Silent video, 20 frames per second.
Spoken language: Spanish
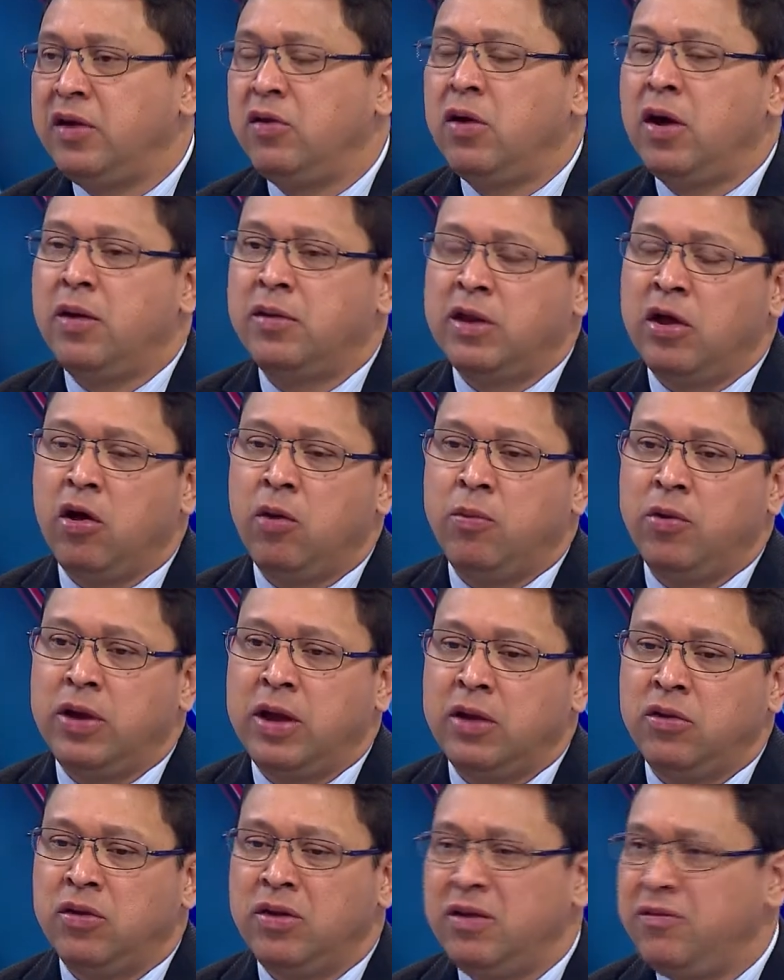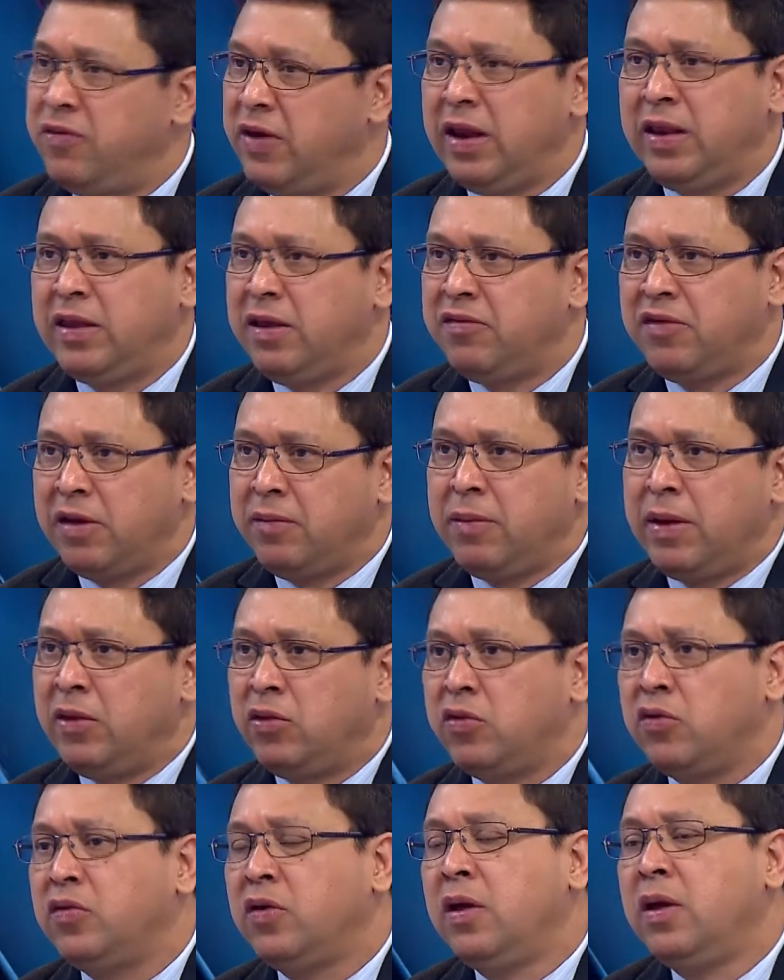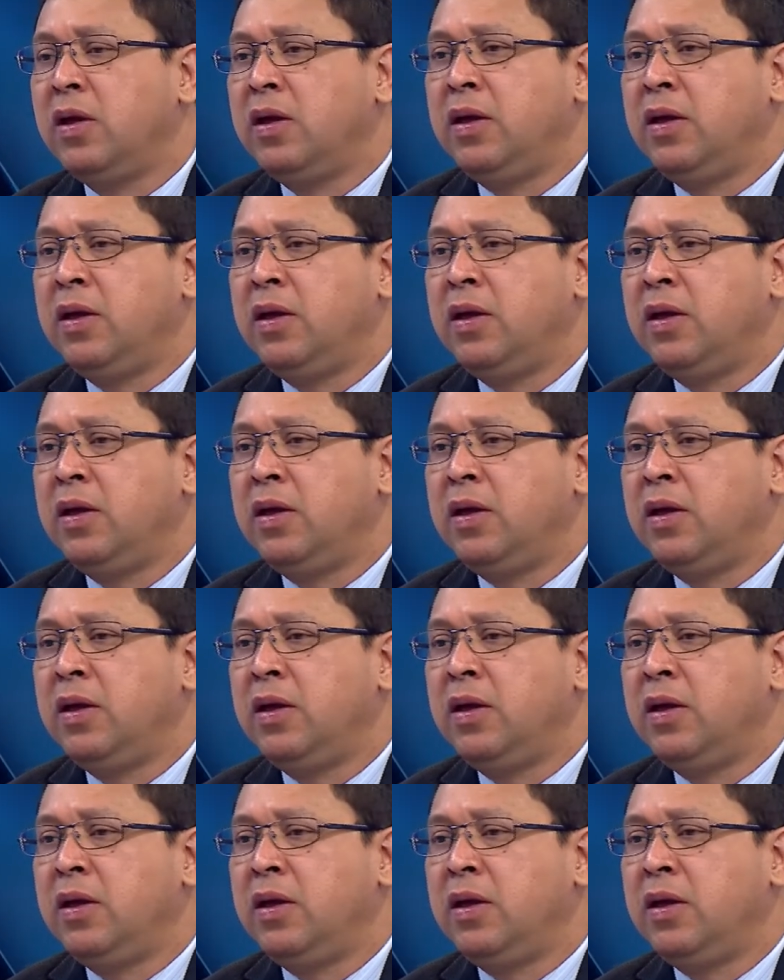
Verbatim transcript: nos ha estado apoyando en diferentes segmentos.